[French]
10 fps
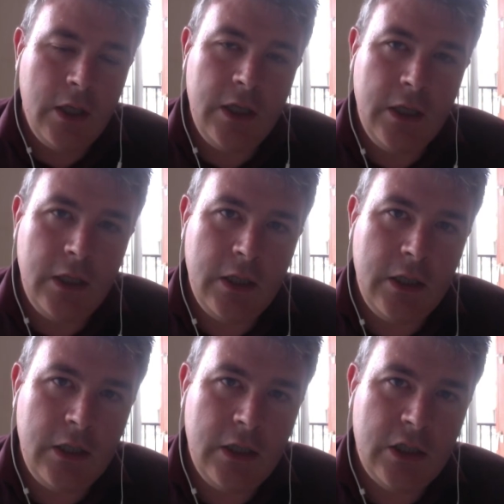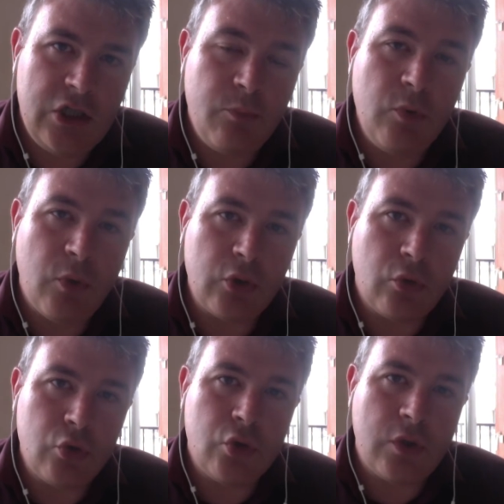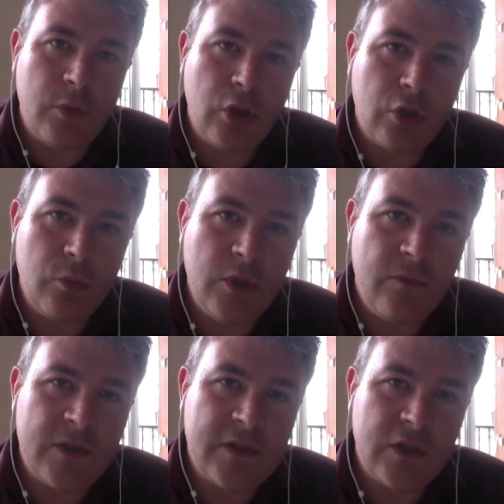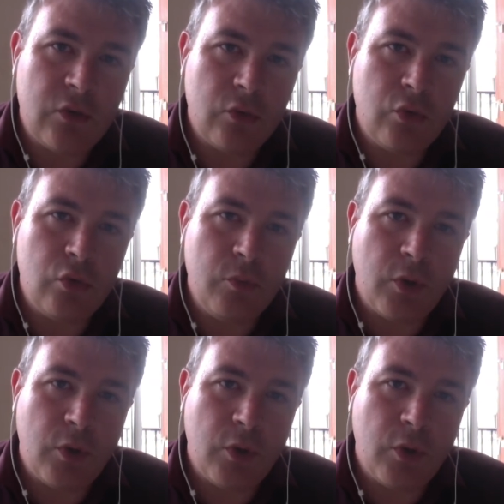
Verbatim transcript: Et j'ai pu me rendre compte justement lors de manifestations du,